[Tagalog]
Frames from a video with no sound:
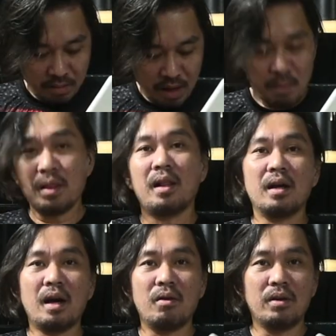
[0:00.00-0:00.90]
Gamit lang
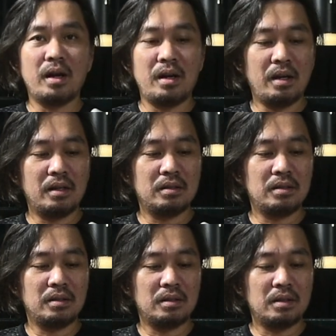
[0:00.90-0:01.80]
ka og kanang
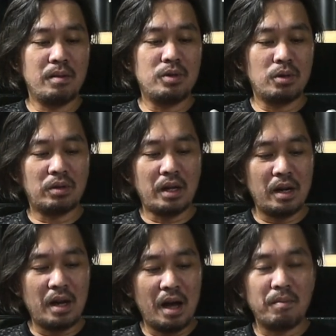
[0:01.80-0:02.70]
I'm sure
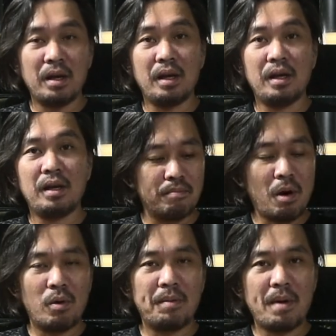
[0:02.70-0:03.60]
tanan na may
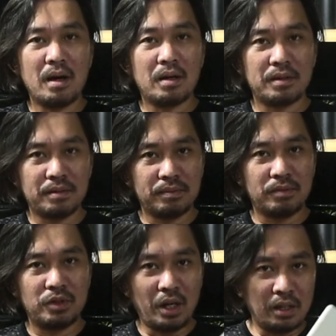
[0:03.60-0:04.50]
power bank.
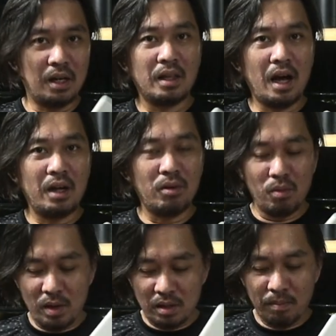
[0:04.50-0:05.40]
Charge lang daan
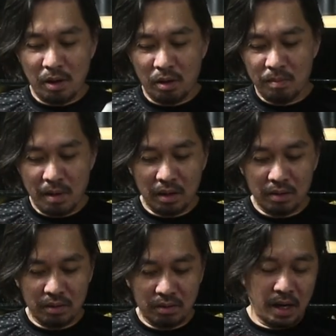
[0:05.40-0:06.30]
always ang power bank
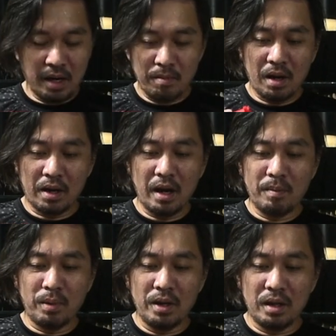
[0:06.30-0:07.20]
kani maka-create
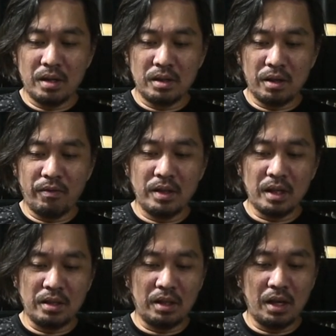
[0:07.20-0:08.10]
po ni surface
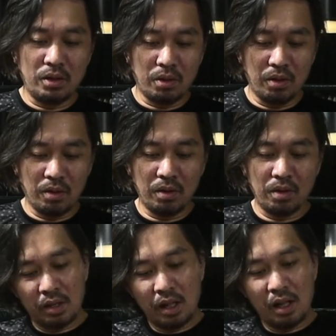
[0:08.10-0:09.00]
agitation no
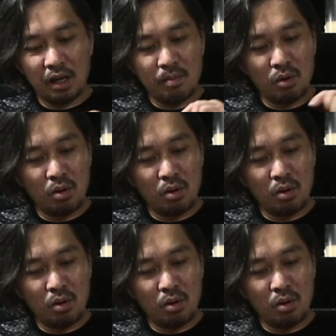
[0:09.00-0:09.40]
extend lang nimo